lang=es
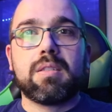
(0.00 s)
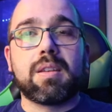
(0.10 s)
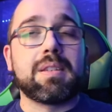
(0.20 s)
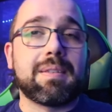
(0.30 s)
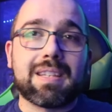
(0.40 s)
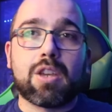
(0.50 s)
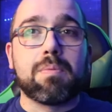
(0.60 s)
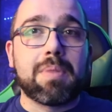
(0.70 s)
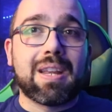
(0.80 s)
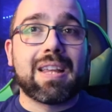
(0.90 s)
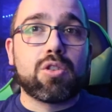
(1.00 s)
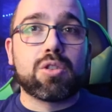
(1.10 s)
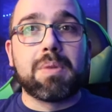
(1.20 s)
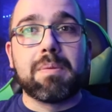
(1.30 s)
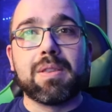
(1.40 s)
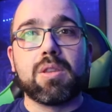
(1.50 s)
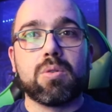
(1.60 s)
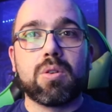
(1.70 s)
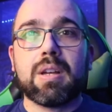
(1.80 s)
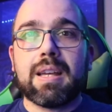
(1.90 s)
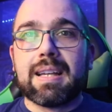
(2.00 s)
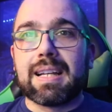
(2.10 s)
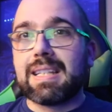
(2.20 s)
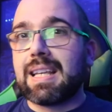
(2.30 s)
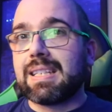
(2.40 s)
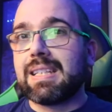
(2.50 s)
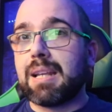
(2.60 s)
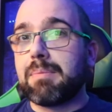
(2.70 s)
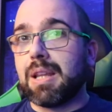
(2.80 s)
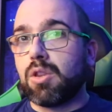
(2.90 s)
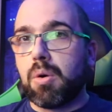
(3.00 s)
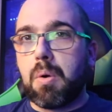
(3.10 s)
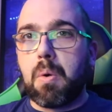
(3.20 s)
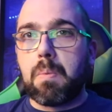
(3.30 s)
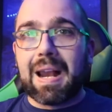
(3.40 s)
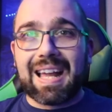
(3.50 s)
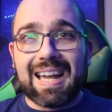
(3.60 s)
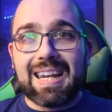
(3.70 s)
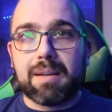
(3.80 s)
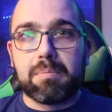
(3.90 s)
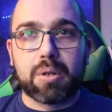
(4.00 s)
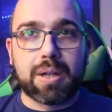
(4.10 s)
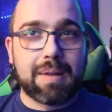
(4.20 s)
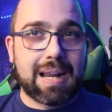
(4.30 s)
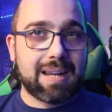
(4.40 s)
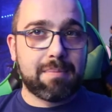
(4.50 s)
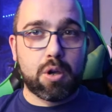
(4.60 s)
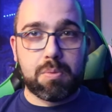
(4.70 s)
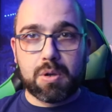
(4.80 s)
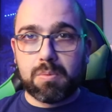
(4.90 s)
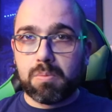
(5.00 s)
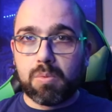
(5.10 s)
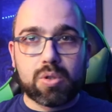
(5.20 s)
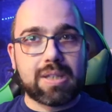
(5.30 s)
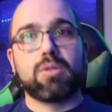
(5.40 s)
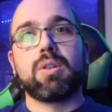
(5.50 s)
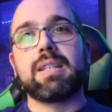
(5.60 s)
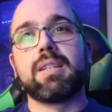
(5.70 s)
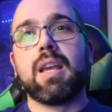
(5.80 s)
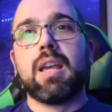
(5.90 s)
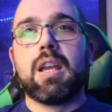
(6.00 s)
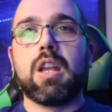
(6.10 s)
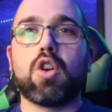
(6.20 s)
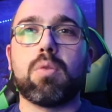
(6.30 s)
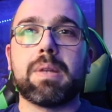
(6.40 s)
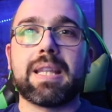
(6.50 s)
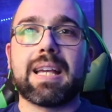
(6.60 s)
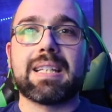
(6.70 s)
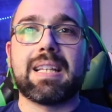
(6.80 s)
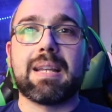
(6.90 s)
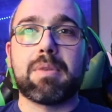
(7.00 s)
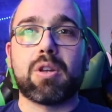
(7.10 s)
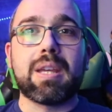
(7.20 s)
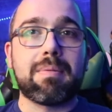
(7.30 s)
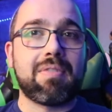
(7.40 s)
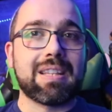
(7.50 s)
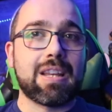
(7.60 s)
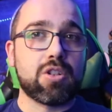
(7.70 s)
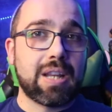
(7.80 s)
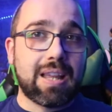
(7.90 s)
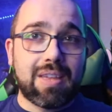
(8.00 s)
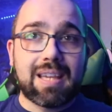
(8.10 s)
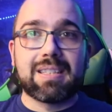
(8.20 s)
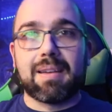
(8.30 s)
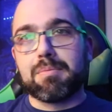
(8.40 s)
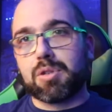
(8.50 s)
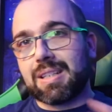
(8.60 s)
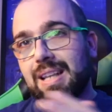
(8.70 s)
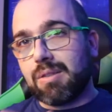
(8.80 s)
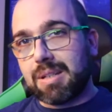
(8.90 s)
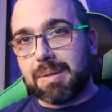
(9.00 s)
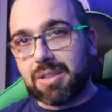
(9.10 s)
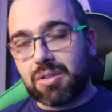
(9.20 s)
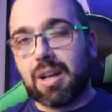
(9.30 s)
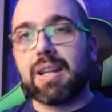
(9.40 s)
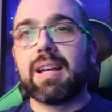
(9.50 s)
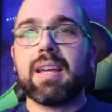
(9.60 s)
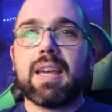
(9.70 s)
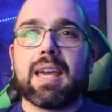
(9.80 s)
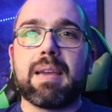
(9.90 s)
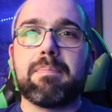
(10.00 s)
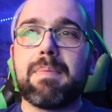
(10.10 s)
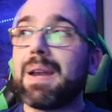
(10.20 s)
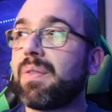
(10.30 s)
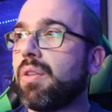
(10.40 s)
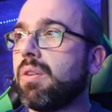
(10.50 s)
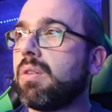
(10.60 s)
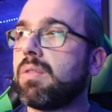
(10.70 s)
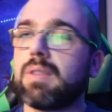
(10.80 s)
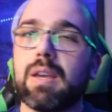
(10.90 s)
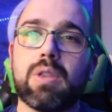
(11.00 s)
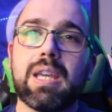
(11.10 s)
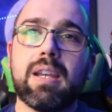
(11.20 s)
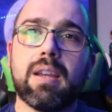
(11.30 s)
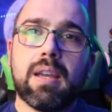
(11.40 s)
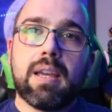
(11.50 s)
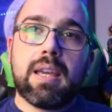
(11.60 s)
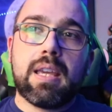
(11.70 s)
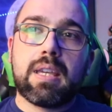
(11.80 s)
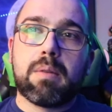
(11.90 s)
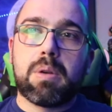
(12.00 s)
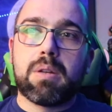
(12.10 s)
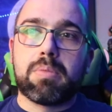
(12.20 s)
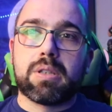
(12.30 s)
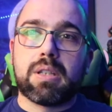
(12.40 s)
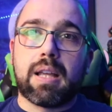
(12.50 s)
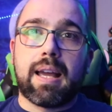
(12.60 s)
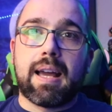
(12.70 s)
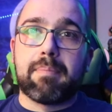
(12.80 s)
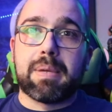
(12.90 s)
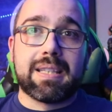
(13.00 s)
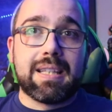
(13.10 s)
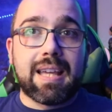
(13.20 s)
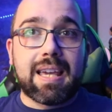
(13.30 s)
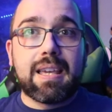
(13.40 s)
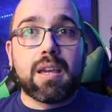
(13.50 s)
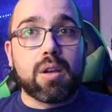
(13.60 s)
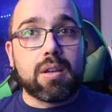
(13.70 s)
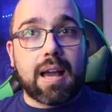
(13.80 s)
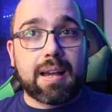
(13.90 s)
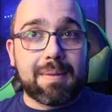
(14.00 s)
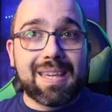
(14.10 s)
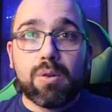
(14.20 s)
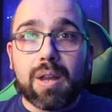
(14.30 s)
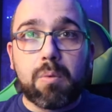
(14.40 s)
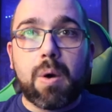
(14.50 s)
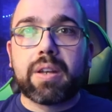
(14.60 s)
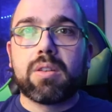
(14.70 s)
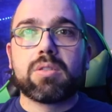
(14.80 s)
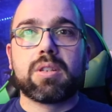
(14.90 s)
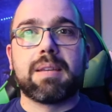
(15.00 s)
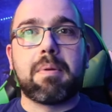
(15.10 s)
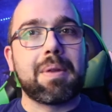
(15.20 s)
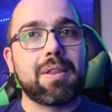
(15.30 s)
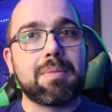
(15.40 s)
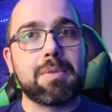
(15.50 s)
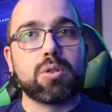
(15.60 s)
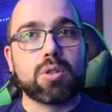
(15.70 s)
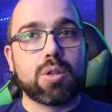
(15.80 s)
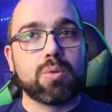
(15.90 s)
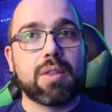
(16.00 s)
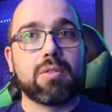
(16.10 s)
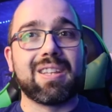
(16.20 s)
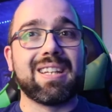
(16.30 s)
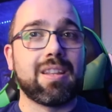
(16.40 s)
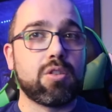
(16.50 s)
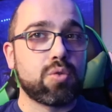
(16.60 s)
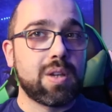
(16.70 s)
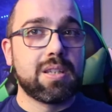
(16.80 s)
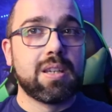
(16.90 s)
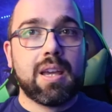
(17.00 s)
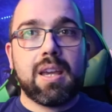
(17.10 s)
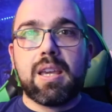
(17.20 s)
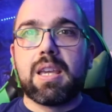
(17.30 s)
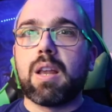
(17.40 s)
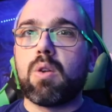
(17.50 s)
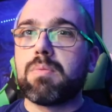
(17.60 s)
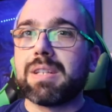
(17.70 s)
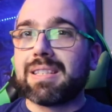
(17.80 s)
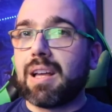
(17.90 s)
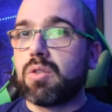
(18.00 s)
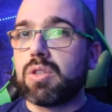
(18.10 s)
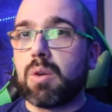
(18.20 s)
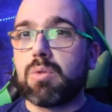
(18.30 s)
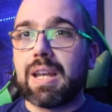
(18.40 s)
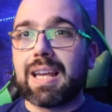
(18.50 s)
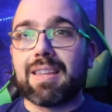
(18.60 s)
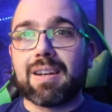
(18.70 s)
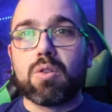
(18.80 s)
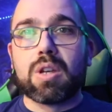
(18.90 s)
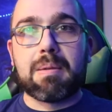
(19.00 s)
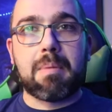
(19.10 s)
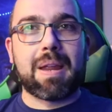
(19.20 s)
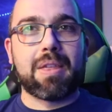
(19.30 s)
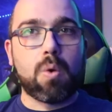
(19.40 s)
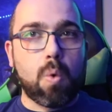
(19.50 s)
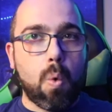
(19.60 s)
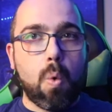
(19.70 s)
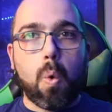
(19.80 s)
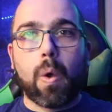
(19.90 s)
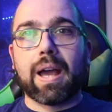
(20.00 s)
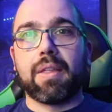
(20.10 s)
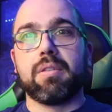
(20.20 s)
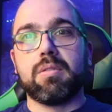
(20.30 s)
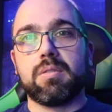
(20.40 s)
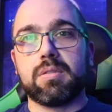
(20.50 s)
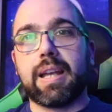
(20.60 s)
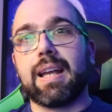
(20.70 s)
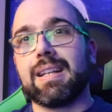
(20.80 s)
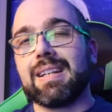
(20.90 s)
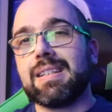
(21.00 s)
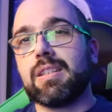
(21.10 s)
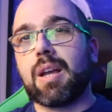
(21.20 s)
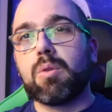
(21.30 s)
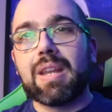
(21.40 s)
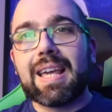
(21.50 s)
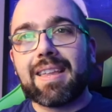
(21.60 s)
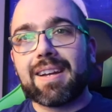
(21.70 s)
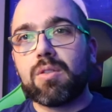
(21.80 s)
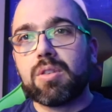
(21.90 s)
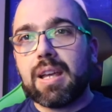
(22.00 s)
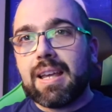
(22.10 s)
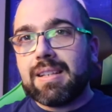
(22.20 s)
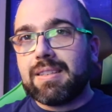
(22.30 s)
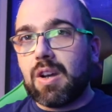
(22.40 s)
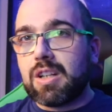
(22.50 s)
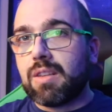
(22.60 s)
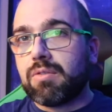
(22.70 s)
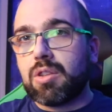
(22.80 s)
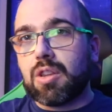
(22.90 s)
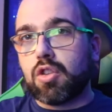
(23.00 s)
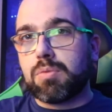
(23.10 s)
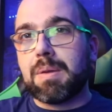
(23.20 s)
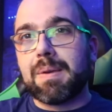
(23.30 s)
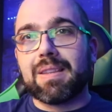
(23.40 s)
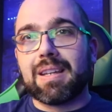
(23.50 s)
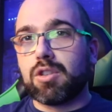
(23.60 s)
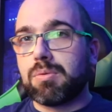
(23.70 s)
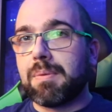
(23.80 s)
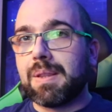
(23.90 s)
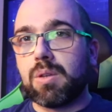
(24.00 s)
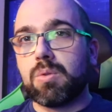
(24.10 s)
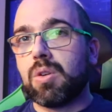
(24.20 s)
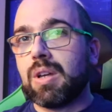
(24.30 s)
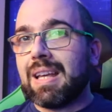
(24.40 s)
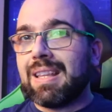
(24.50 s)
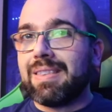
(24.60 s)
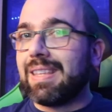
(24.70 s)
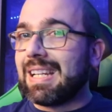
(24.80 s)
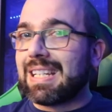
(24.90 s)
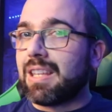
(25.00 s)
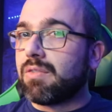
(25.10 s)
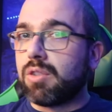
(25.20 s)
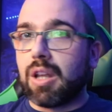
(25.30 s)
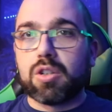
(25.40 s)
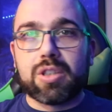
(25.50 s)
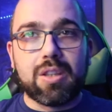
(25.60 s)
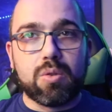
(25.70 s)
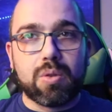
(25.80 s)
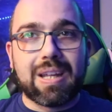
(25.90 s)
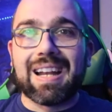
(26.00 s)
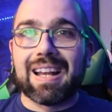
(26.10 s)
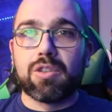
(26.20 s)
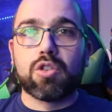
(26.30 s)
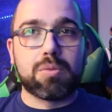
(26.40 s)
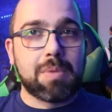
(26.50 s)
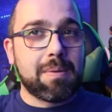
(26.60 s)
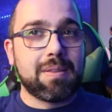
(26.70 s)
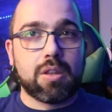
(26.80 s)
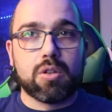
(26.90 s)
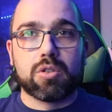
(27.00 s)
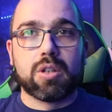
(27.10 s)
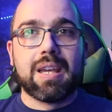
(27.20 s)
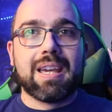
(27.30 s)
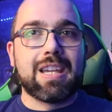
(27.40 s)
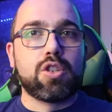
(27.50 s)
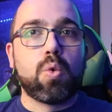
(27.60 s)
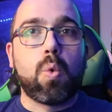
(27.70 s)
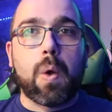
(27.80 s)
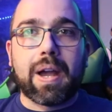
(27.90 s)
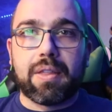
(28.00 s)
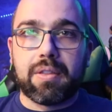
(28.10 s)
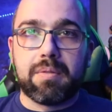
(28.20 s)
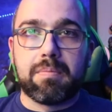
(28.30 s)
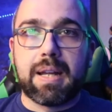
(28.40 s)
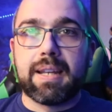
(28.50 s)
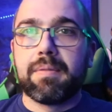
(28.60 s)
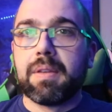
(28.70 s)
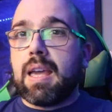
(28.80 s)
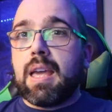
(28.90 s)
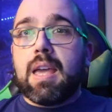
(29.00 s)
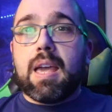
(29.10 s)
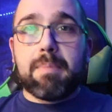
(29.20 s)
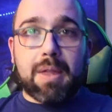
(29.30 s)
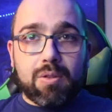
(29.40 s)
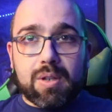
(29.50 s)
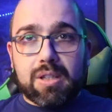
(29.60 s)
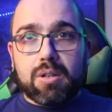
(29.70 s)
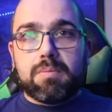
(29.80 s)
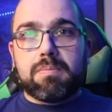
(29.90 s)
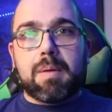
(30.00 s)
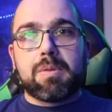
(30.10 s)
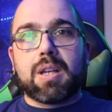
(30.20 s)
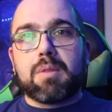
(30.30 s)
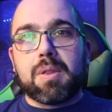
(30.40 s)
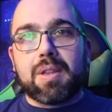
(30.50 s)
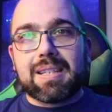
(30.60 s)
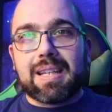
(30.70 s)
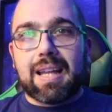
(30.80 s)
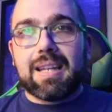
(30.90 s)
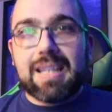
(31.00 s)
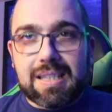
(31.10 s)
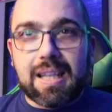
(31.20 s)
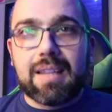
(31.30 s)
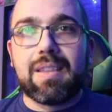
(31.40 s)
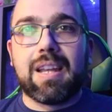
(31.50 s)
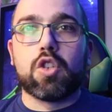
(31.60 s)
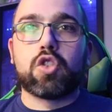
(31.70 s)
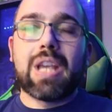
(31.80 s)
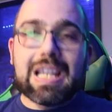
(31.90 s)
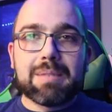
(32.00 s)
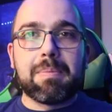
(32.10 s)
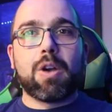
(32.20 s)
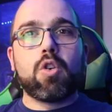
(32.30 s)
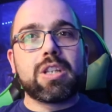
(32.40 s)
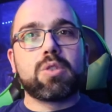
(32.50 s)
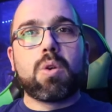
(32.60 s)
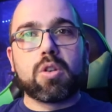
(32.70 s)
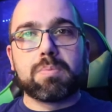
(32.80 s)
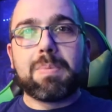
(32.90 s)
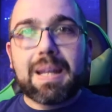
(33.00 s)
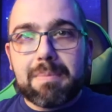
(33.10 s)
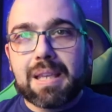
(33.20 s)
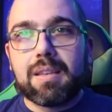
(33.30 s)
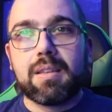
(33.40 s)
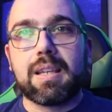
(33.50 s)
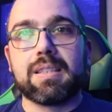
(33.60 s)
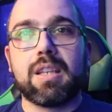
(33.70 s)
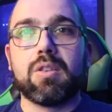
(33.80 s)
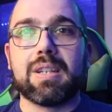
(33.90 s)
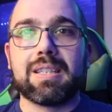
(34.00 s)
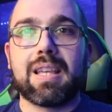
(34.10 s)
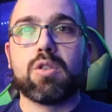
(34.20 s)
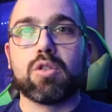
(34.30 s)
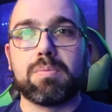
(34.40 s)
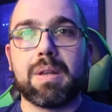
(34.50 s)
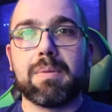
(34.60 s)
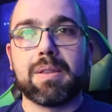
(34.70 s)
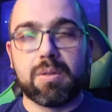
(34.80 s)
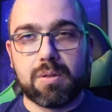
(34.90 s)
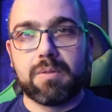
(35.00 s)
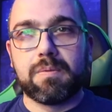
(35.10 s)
Sabéis que yo empecé el año 2021 casi casi terminando Valhalla, porque Valhalla me comió muchas horas y lo completé casi la mayoría, me faltan los DLC, sabemos que será una expansión ahora en marzo de Odin y que bueno, pues eh, a partir de ahí acabé Irule Warriors, que me parece también otro titulazo de Nintendo Switch y que luego me está con Yakuza Laika Dragon, que me parece un juegazo. O sea, Yakuza Laika Dragon, si no lo has disfrutado en 2020 y en 2021, tienes que disfrutarlo sin duda en el año 2022. Es un juegazo, ¿vale? Empezando esto, vamos a comenzar esa lista de los 6 mejores juegos para mí que ha sido en este año 2021.